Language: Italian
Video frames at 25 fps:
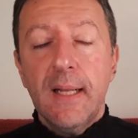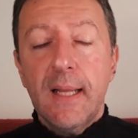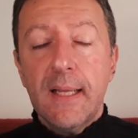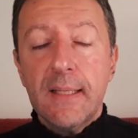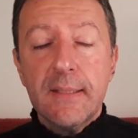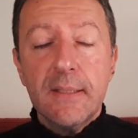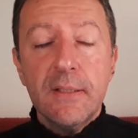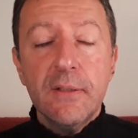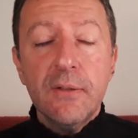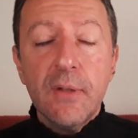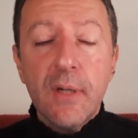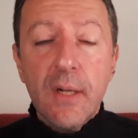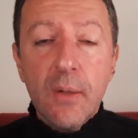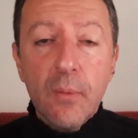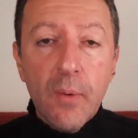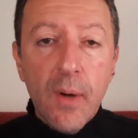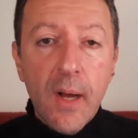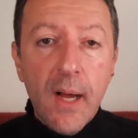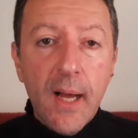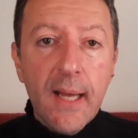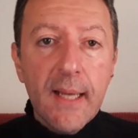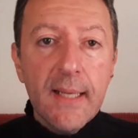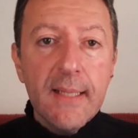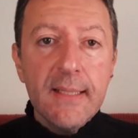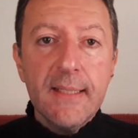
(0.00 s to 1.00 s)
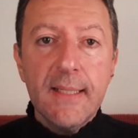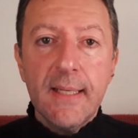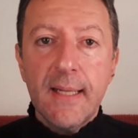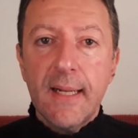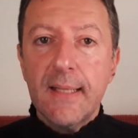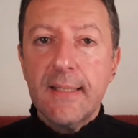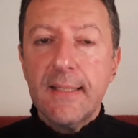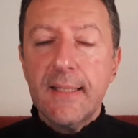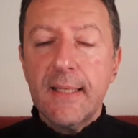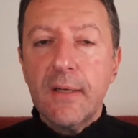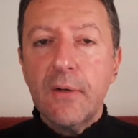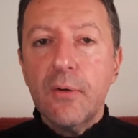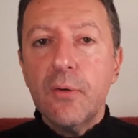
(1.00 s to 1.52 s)
La signora Y si è
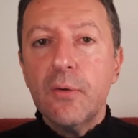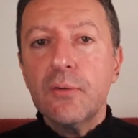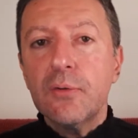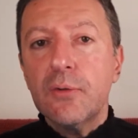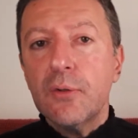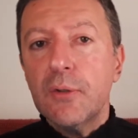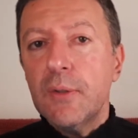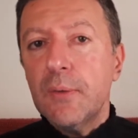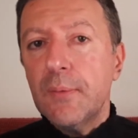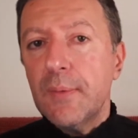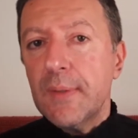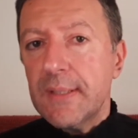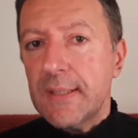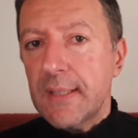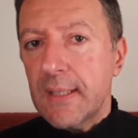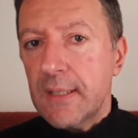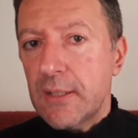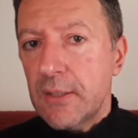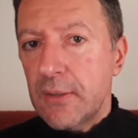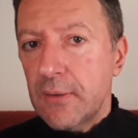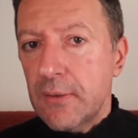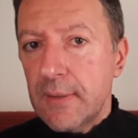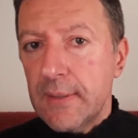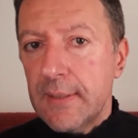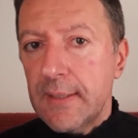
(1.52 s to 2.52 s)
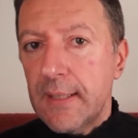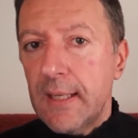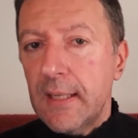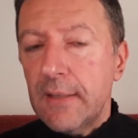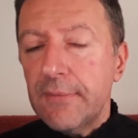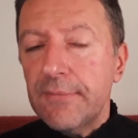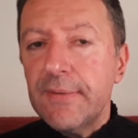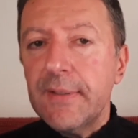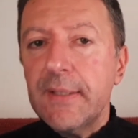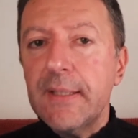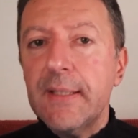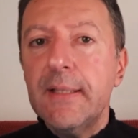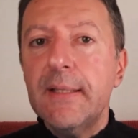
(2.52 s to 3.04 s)
resa conto di questa azione della
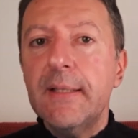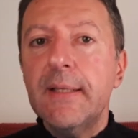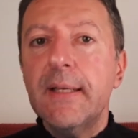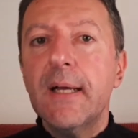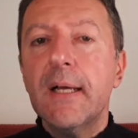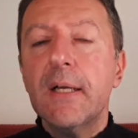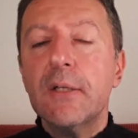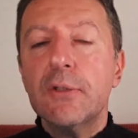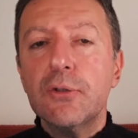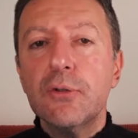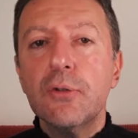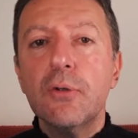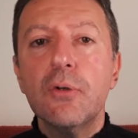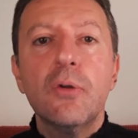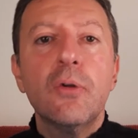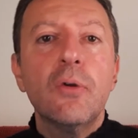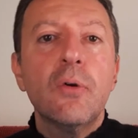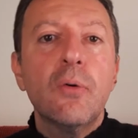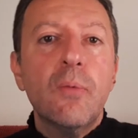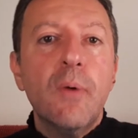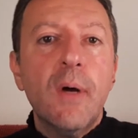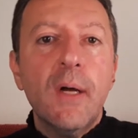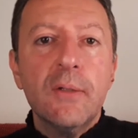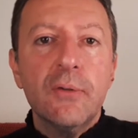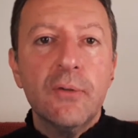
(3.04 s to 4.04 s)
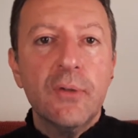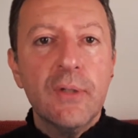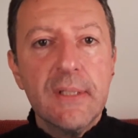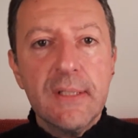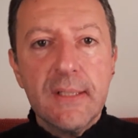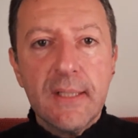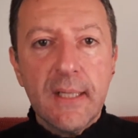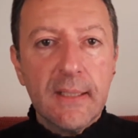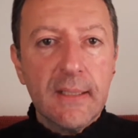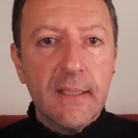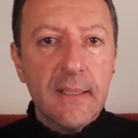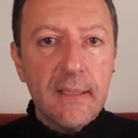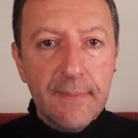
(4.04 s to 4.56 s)
figlia solo quando è
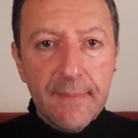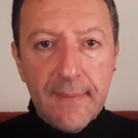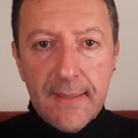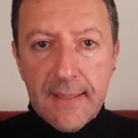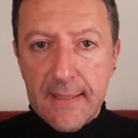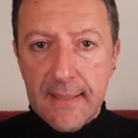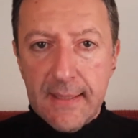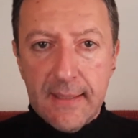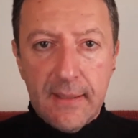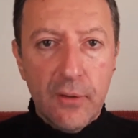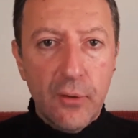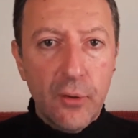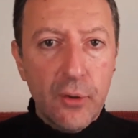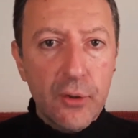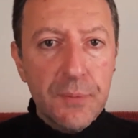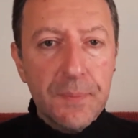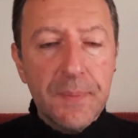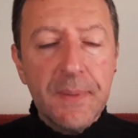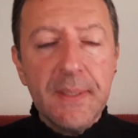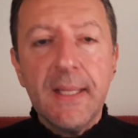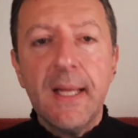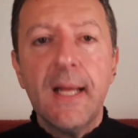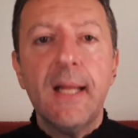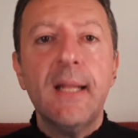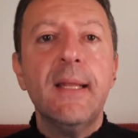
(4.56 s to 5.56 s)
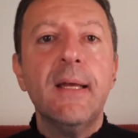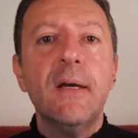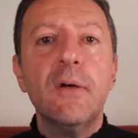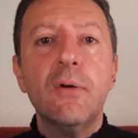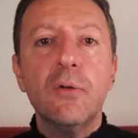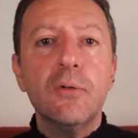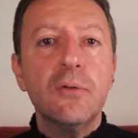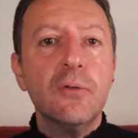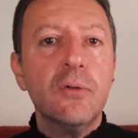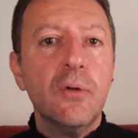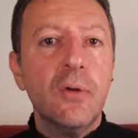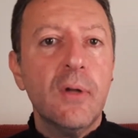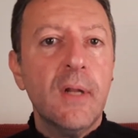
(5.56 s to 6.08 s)
stata dimessa dall'ospedale e ha
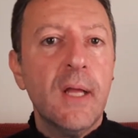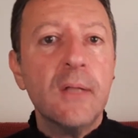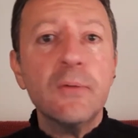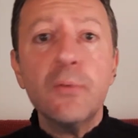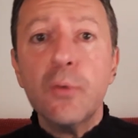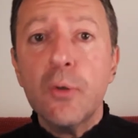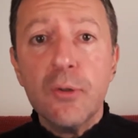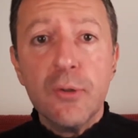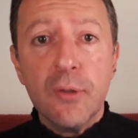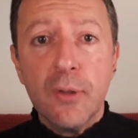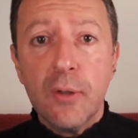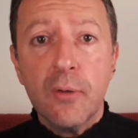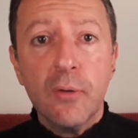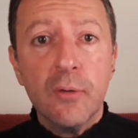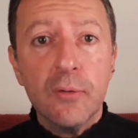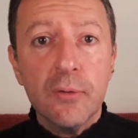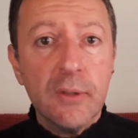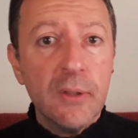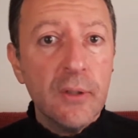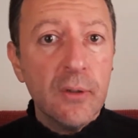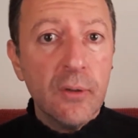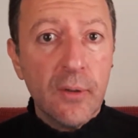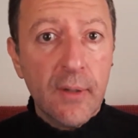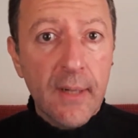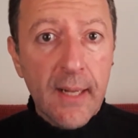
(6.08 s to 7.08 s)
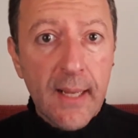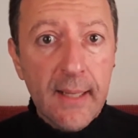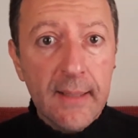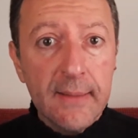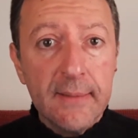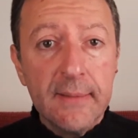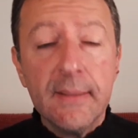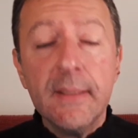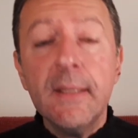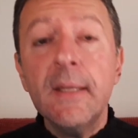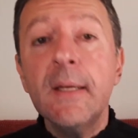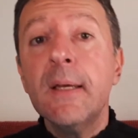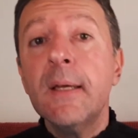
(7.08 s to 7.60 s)
controllato i suoi conti
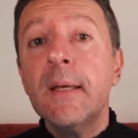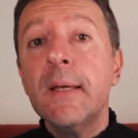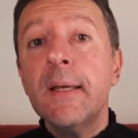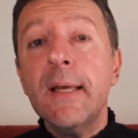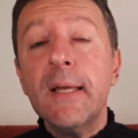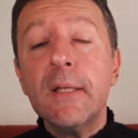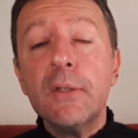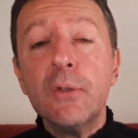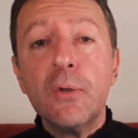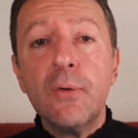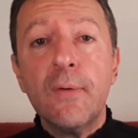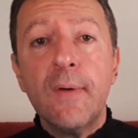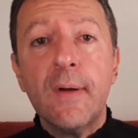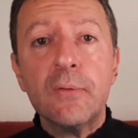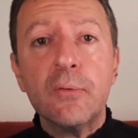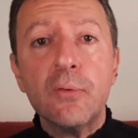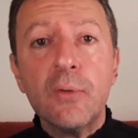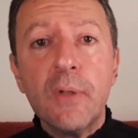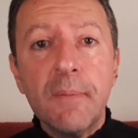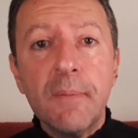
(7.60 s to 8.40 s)
correnti e ha trovato un